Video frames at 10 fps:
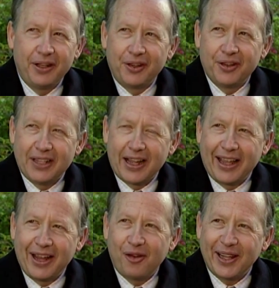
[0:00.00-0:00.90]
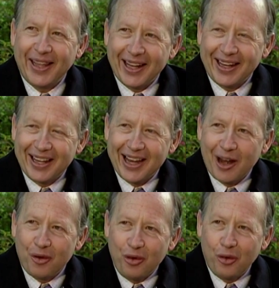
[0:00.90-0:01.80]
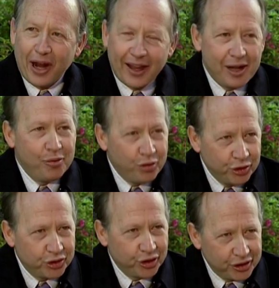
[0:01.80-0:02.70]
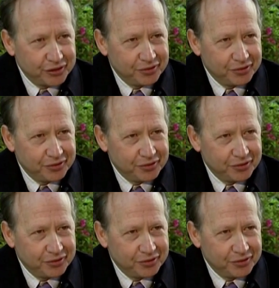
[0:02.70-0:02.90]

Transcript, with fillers: Yo decía, en cualquier, en algún lugar del mundo,